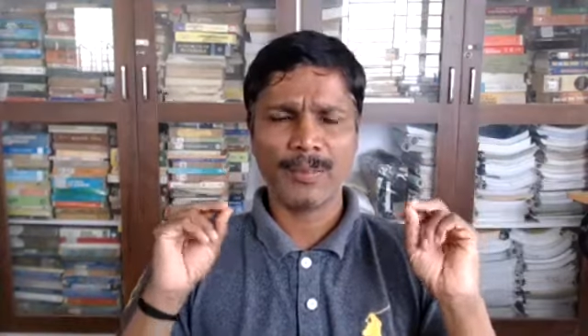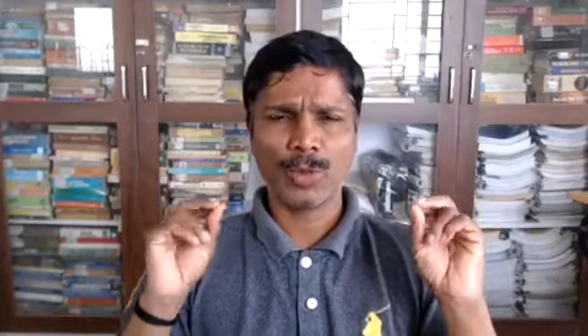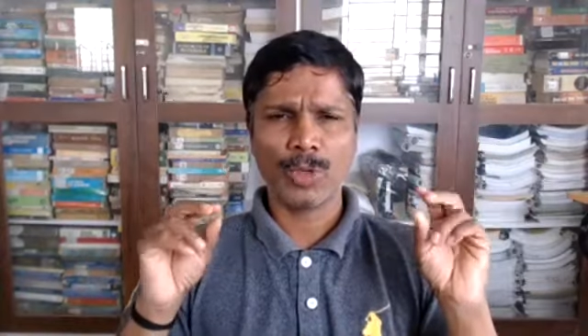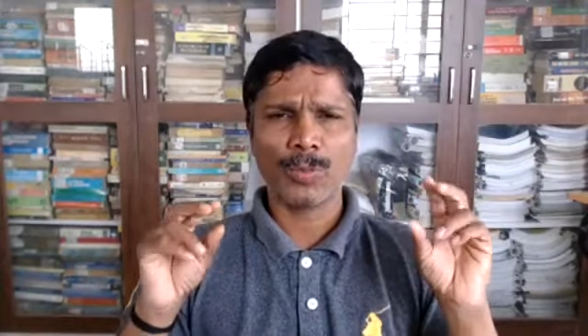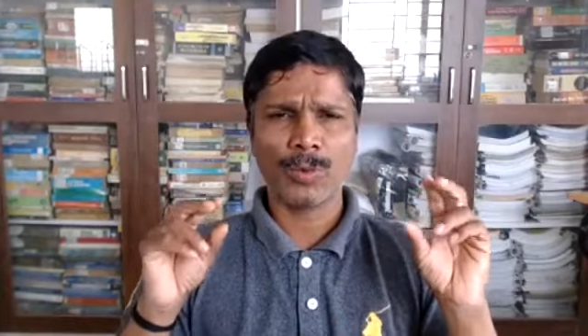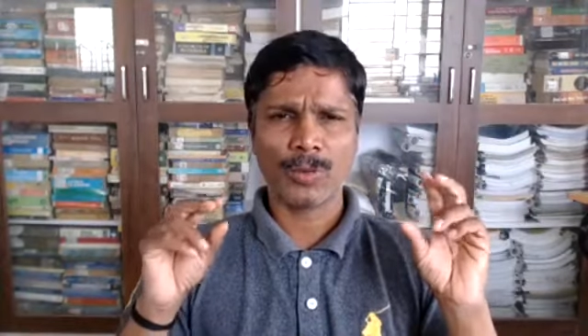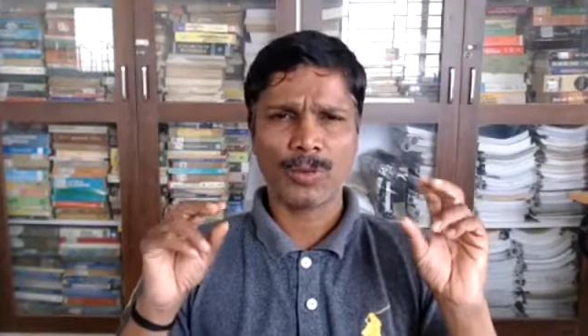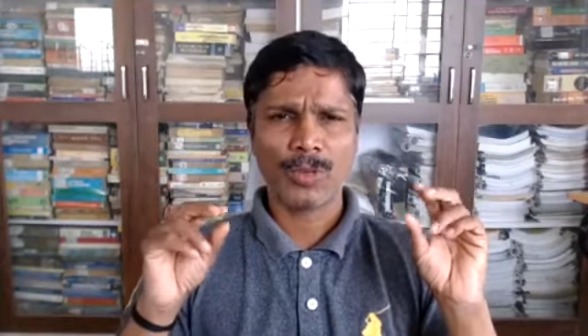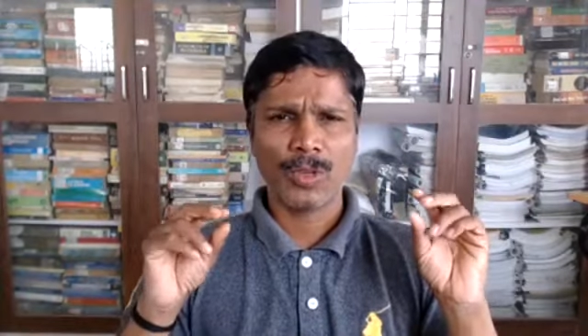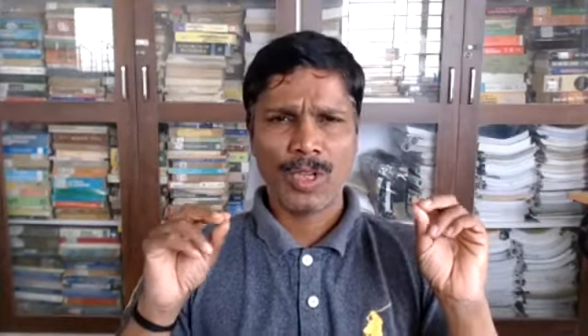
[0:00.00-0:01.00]
முடிவு
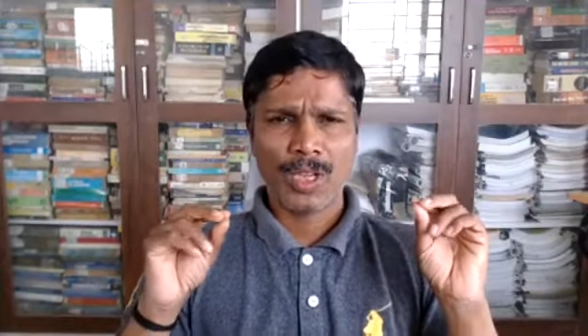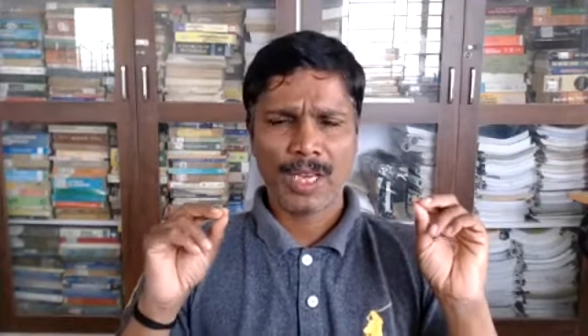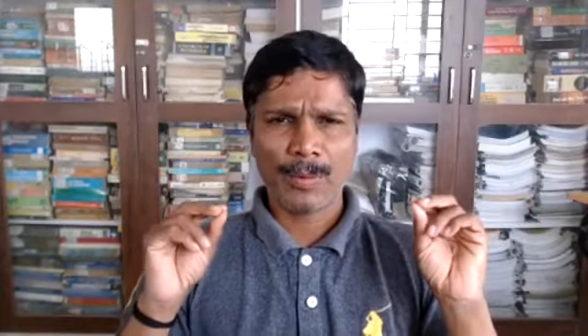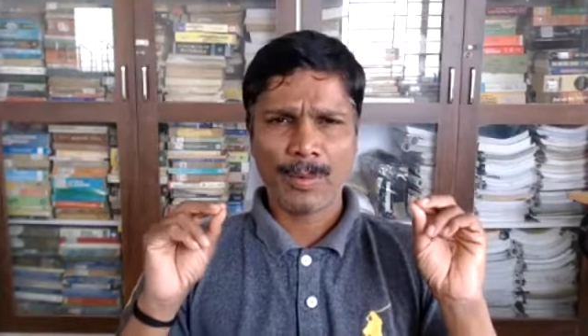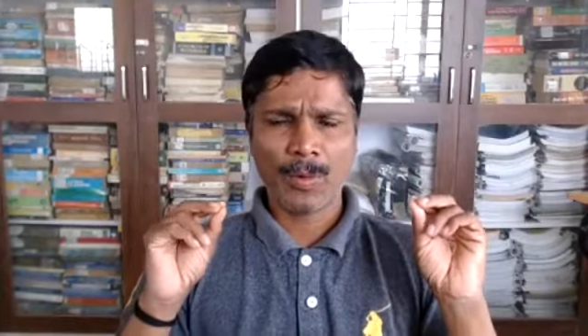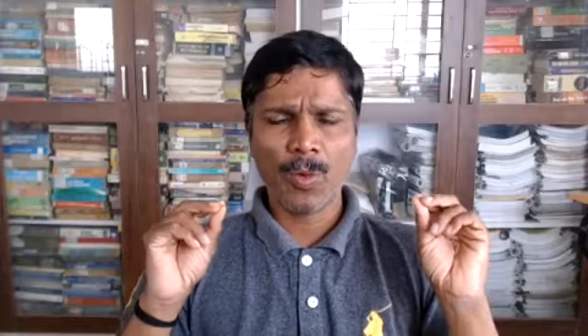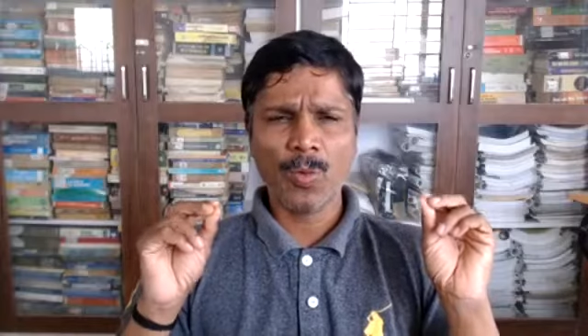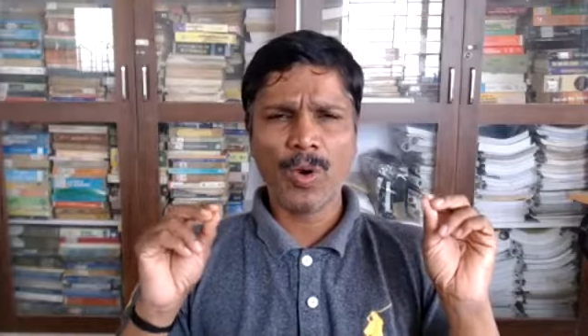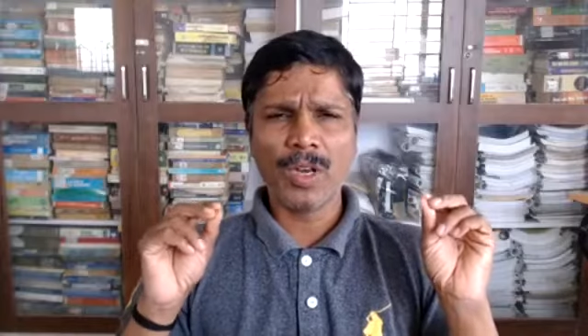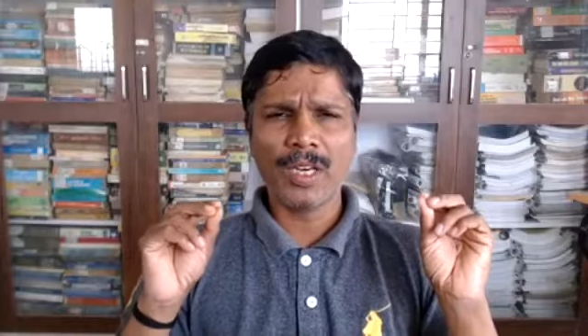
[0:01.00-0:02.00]
பண்ணணும் நம்ம
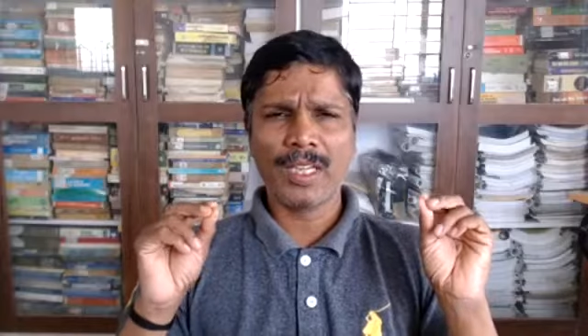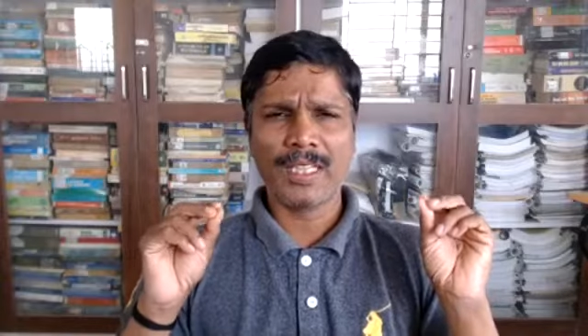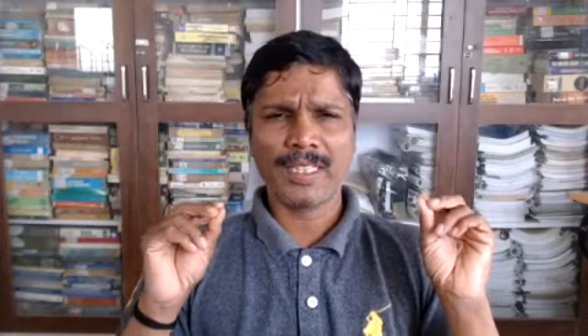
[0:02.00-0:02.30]
ஒவ்வொரு